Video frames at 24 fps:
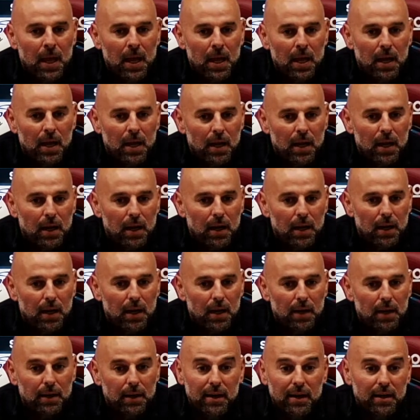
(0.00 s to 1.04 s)

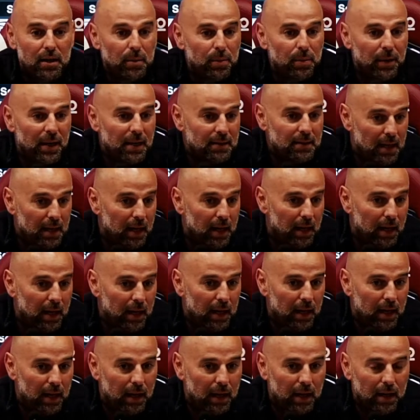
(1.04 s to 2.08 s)
e nella
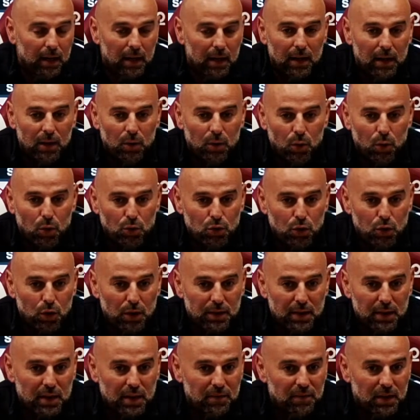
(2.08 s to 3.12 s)
ripresa loro sono
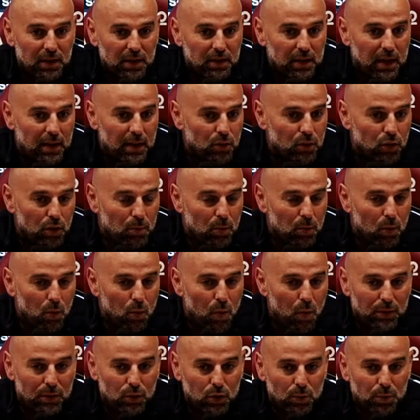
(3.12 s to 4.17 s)
andati in vantaggio dopo
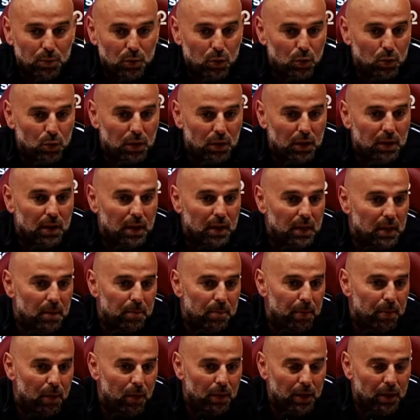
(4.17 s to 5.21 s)
4 minuti e da lì in
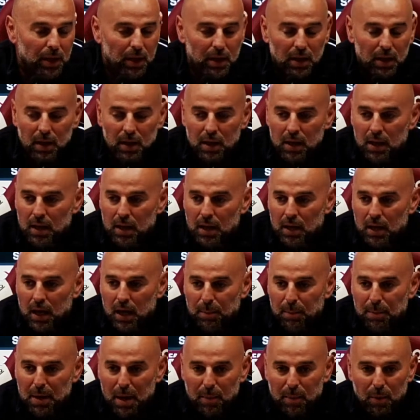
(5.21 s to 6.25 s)
poi
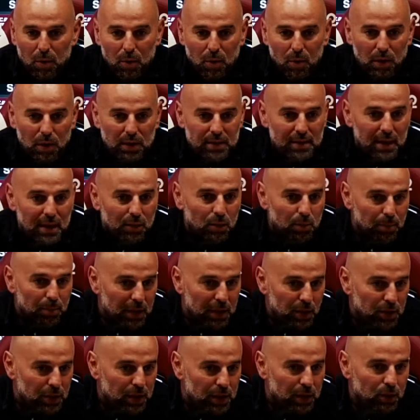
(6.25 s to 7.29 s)
abbiamo alzato il
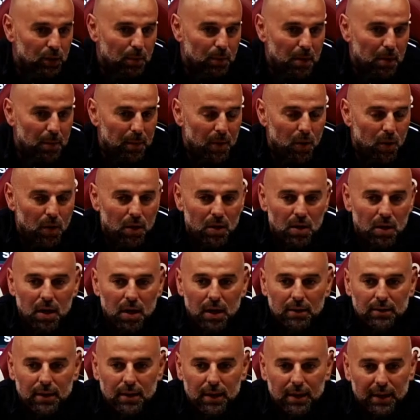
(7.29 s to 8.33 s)
baricentro, abbiamo
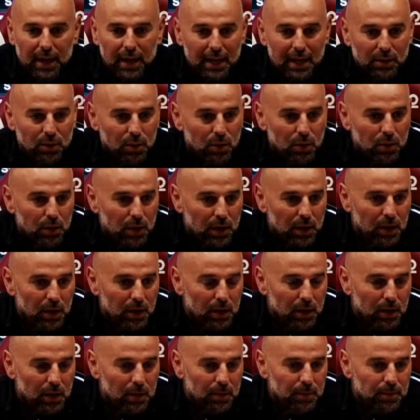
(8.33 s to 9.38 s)
attaccato
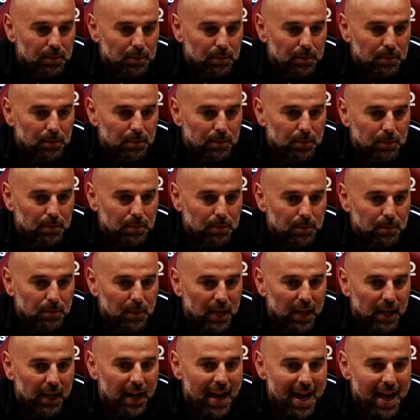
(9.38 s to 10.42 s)
e mm,
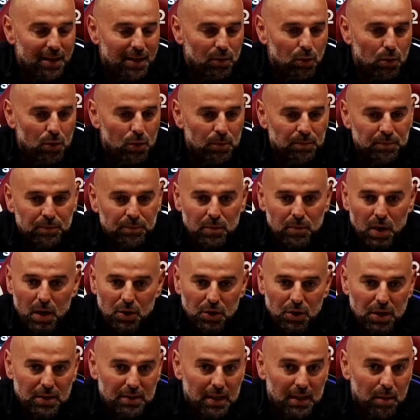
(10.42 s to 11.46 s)
creato,
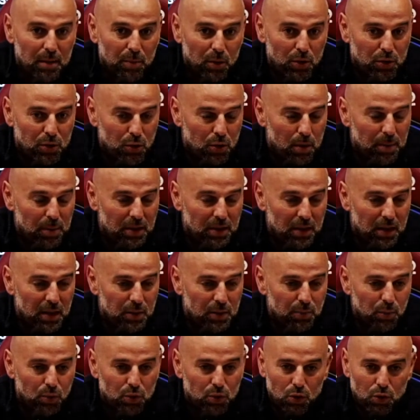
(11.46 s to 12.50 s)
c'è stata poi sicuramente
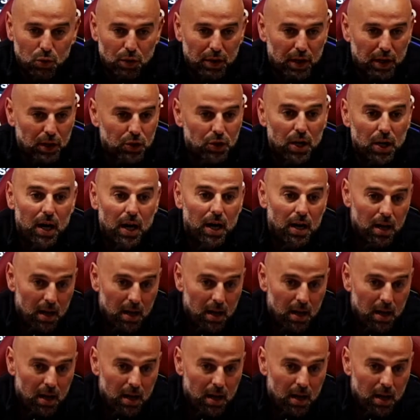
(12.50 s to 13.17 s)
l'espulsione che ci ha